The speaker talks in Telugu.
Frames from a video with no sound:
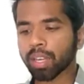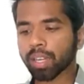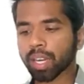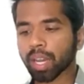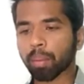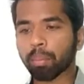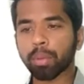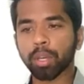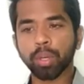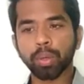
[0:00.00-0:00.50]

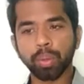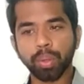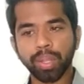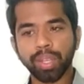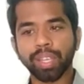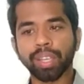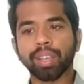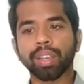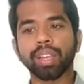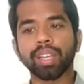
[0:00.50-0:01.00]

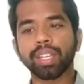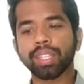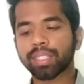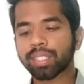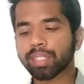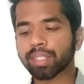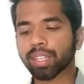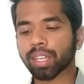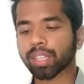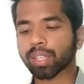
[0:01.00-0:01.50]
డబ్ల్యూటీ
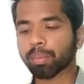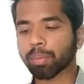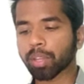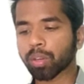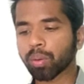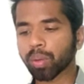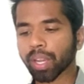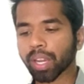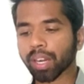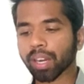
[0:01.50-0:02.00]
ఇచ్చిన తర్వాత
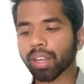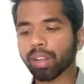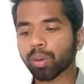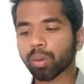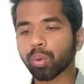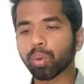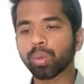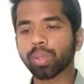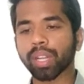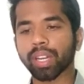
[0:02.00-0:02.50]
మీరు ఇక్కడ
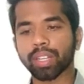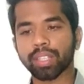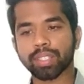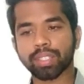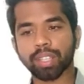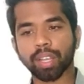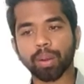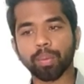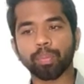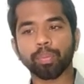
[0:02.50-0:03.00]
రూట్ అని
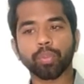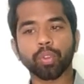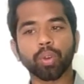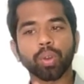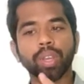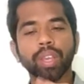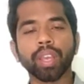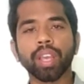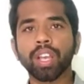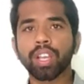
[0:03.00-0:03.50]
ఇస్తాం
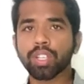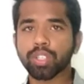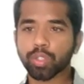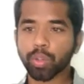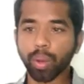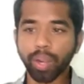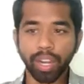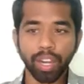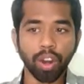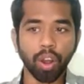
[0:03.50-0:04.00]
ఓకే సో
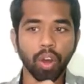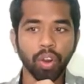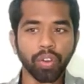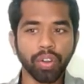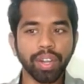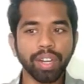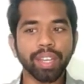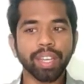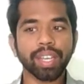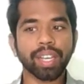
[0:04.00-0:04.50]
నేను
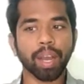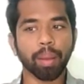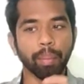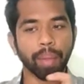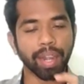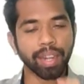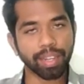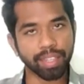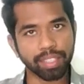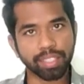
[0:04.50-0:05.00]
ఆల్రెడీ ఈ
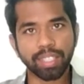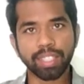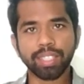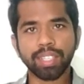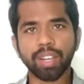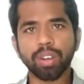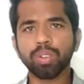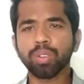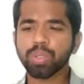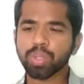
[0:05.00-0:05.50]
కమాండ్
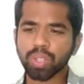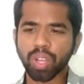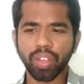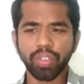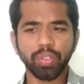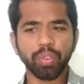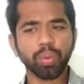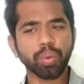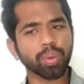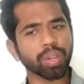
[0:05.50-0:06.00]
ఇచ్చేసాను సో
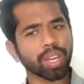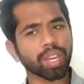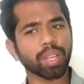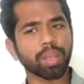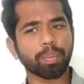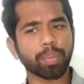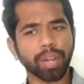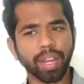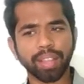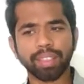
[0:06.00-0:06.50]
అందుకు నేను
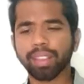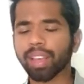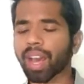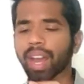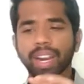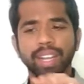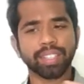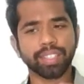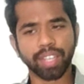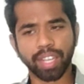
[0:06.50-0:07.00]
ఇప్పుడైతే
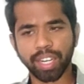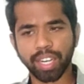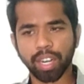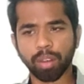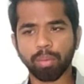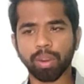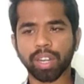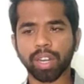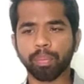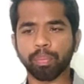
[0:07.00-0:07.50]
అలా చేయను
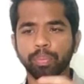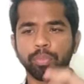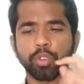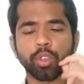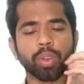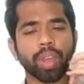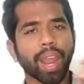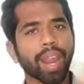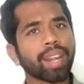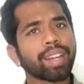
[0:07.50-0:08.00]
అనమాట
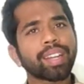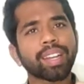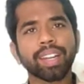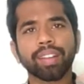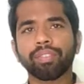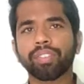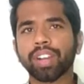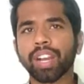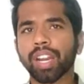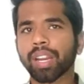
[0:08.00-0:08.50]
సో ఎంటర్
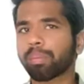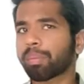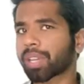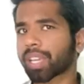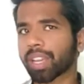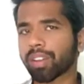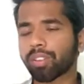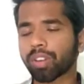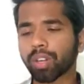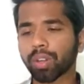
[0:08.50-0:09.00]
ఇవ్వగానే
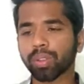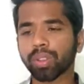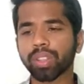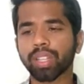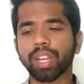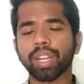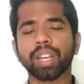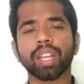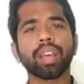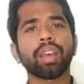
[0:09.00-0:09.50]
మీకు
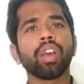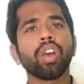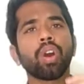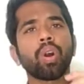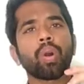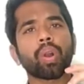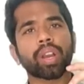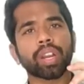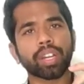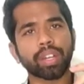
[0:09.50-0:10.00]
అడుగుతుందంటే
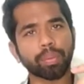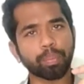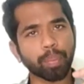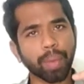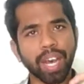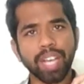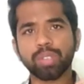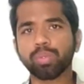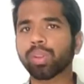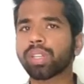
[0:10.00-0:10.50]
ఒక
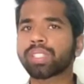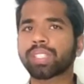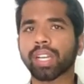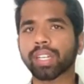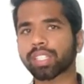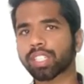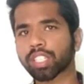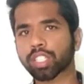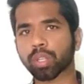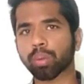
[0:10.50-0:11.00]
పాస్వర్డ్
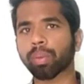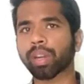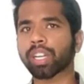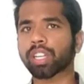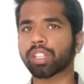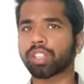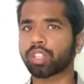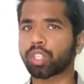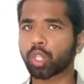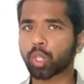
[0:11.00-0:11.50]
సెట్
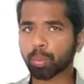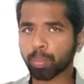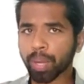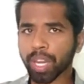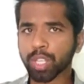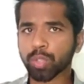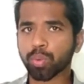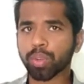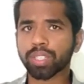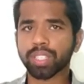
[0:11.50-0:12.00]
చేసుకోమంటుంది న్యూ
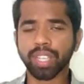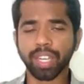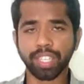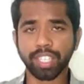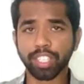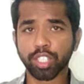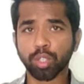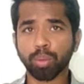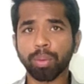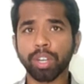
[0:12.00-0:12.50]
పాస్వర్డ్ సెట్
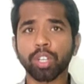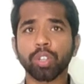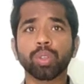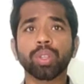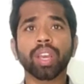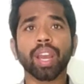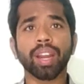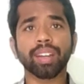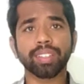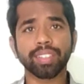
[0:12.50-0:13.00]

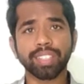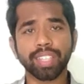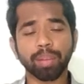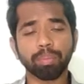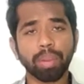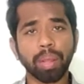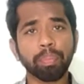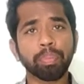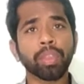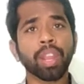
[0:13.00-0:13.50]
చేసుకోమంటుంది అట్ ది
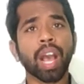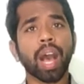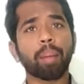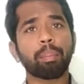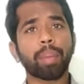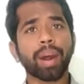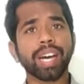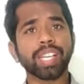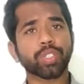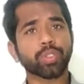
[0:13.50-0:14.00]
సేమ్ టైం ఆ
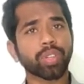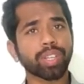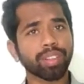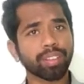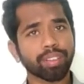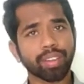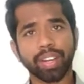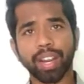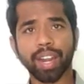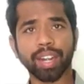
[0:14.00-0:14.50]

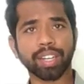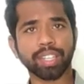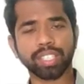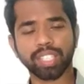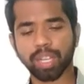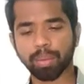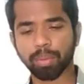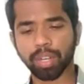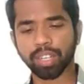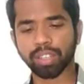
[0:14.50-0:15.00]
పాస్వర్డ్ని రీ ఎంటర్
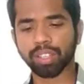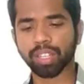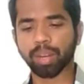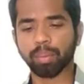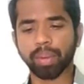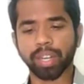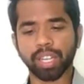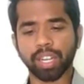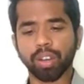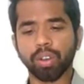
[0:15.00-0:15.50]
చేయమంటుంది
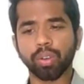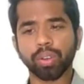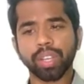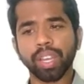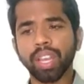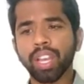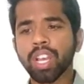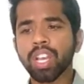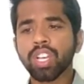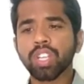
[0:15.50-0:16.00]
అనమాట
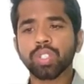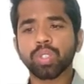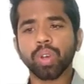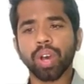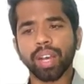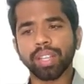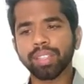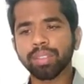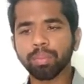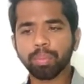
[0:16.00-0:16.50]
ఓకే సో
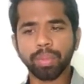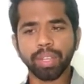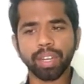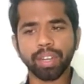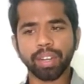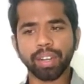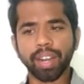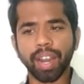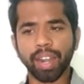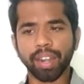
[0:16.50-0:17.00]
అది మీరు
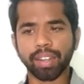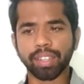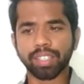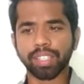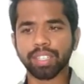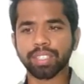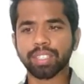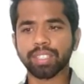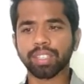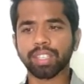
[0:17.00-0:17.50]
రీ ఎంటర్
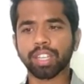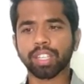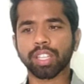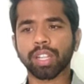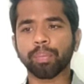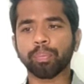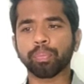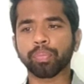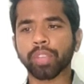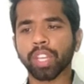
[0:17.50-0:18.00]
చేసిన
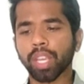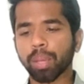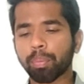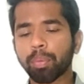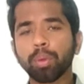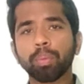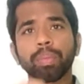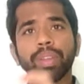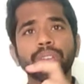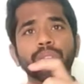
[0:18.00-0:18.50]
తర్వాత
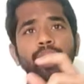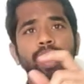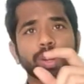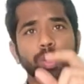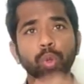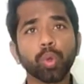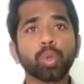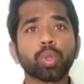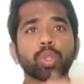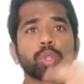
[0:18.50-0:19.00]
ఇప్పుడు మీరు
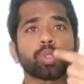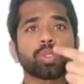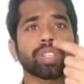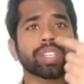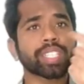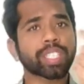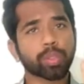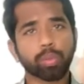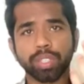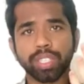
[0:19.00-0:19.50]
రూట్
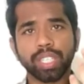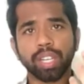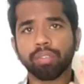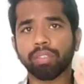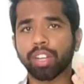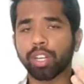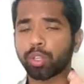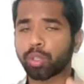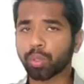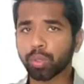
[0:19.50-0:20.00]
యూజర్ స్విచ్
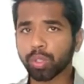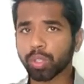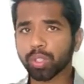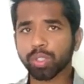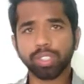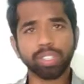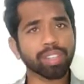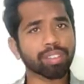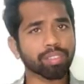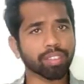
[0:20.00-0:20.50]
అవ్వాలి రూట్
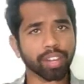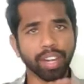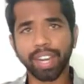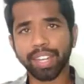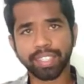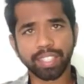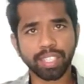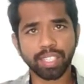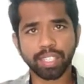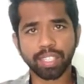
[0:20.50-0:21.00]
యూజర్
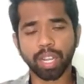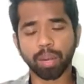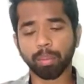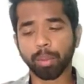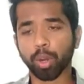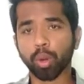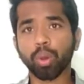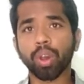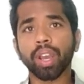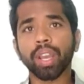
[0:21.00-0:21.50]
క్రియేట్ చేస్తారు
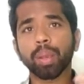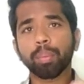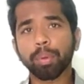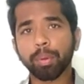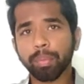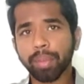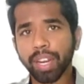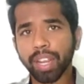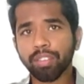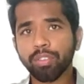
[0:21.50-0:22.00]
మీరు
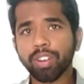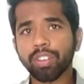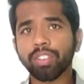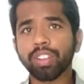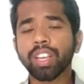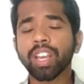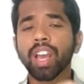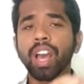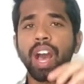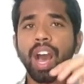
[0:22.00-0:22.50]
ఇప్పుడు మీరు
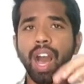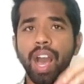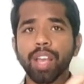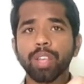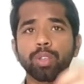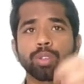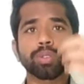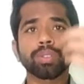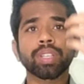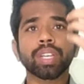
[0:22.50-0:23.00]
ఏమవ్వాలి ఆ
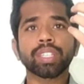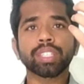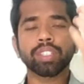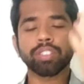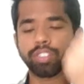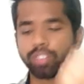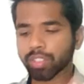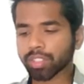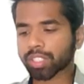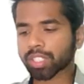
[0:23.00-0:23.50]

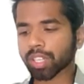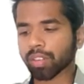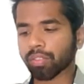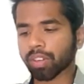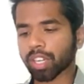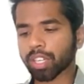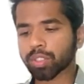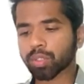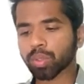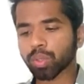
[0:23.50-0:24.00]
యూజర్స్కి స్విచ్
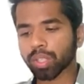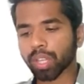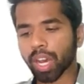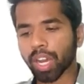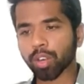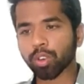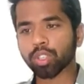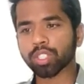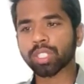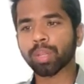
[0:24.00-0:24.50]
అవ్వాలి సో
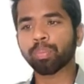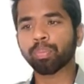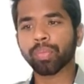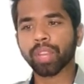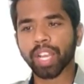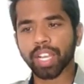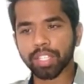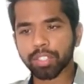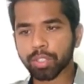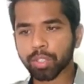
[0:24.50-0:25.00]
దానికోసం
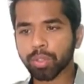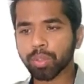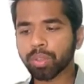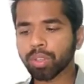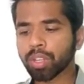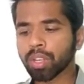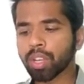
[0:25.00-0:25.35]
ఎస్యూ